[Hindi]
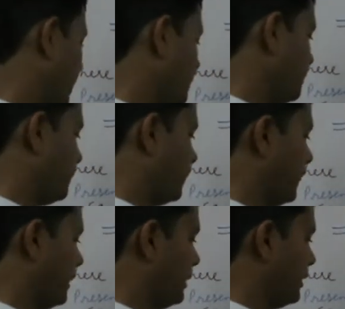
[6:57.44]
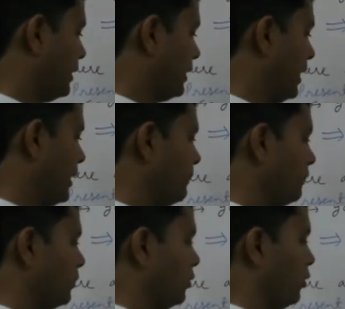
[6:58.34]
कम
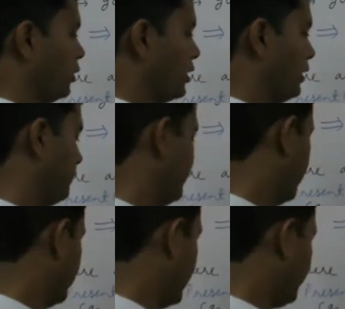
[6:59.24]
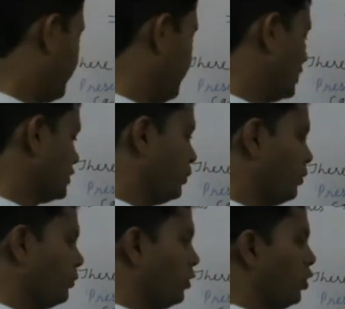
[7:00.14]
केम और कम यहां पर फर्स्ट
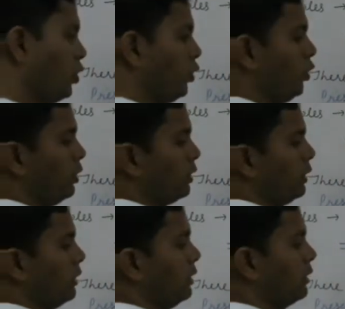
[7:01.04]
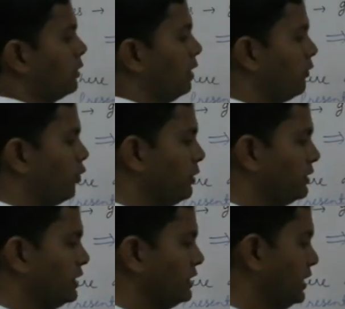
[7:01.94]
फॉर्म और थर्ड फॉर्म एक
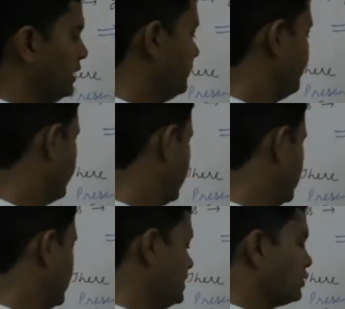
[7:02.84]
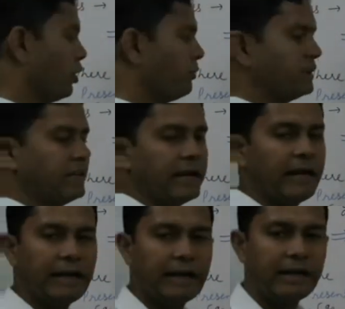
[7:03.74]
जैसी है इसलिए इसको हमने
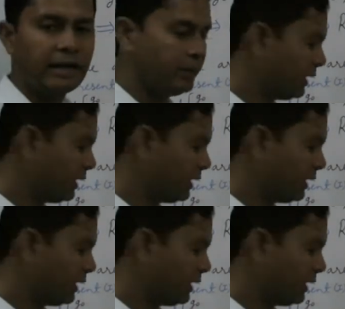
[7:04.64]
सेकेंड कैटेगरी